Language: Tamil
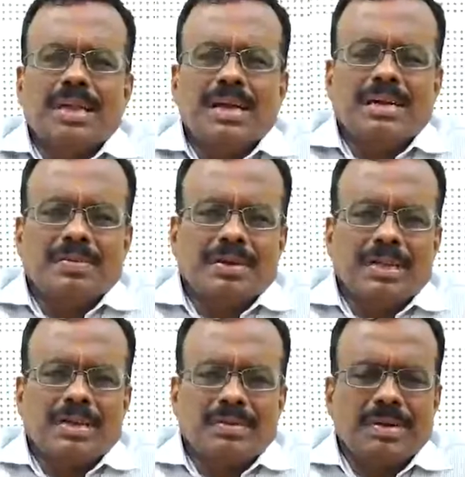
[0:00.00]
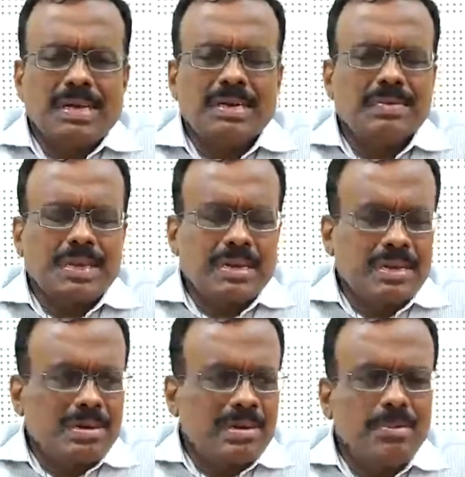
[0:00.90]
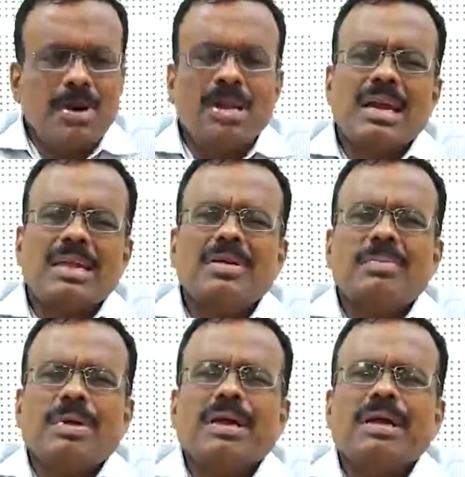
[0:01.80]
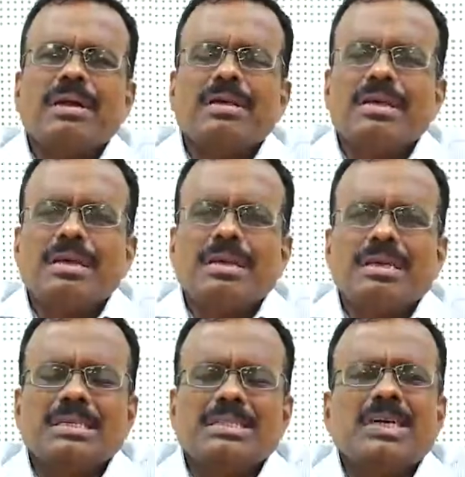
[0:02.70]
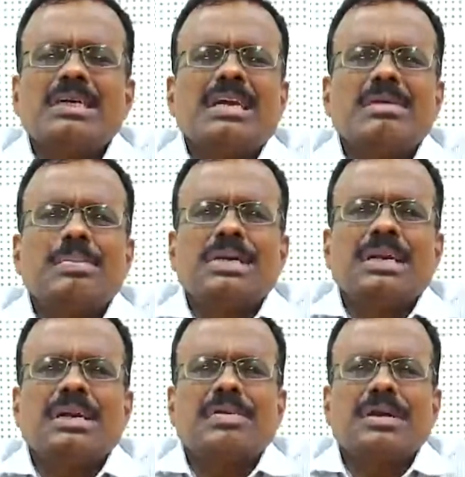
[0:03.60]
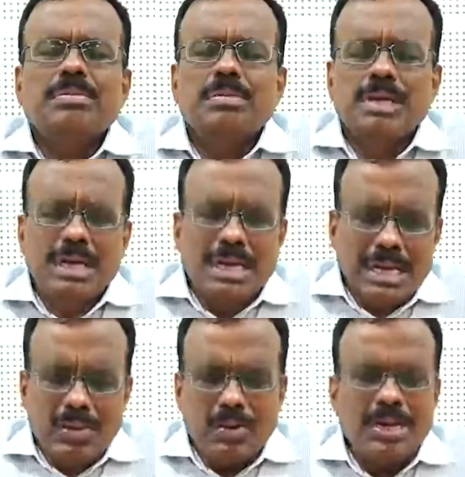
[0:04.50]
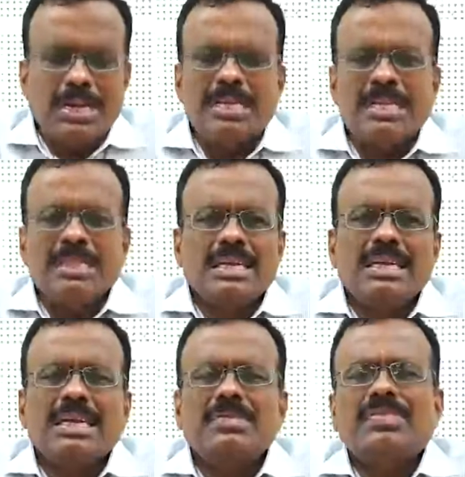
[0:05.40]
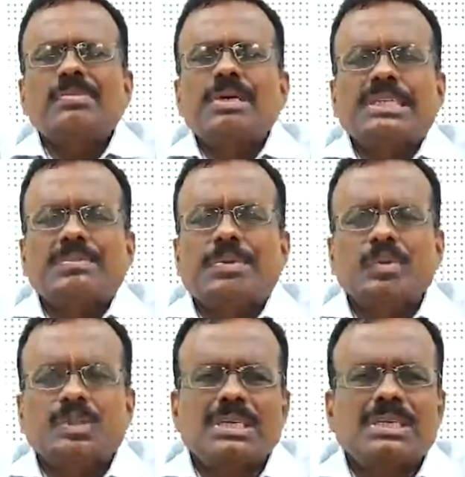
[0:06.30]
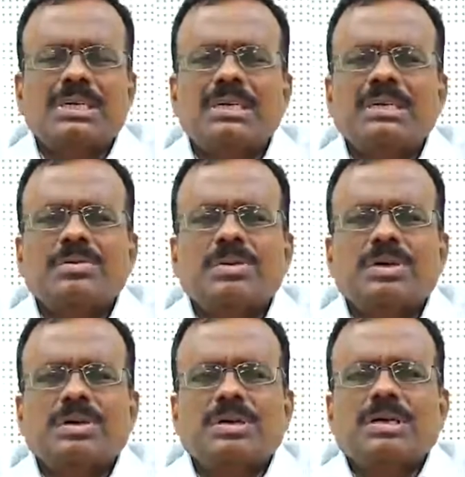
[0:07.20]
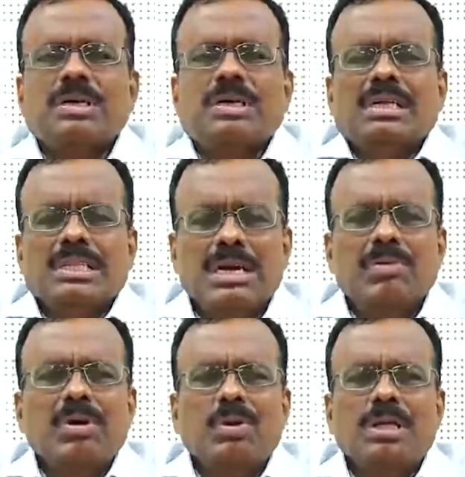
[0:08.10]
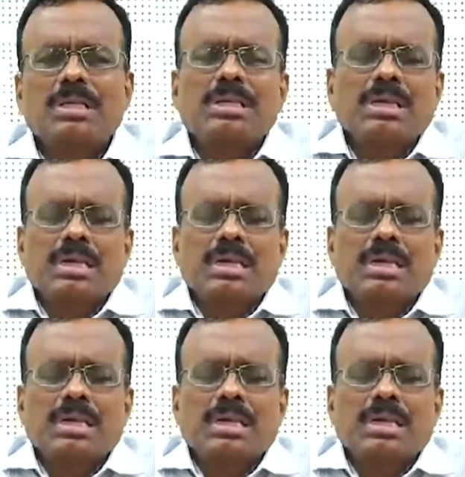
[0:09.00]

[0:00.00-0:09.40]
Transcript: விளையாட்டு வீரரா விளையாட்டு வீரர் என்றால் மாநில அளவில் பங்கேற்று அதற்கு சான்றிதழ்கள் பெற்றிருக்க வேண்டும் எங்களுடைய இணையதளத்திலேயே இன்ஃபர்மேஷன் ப்ரௌச்சர் என்று ஒரு தகவல் உள்ளது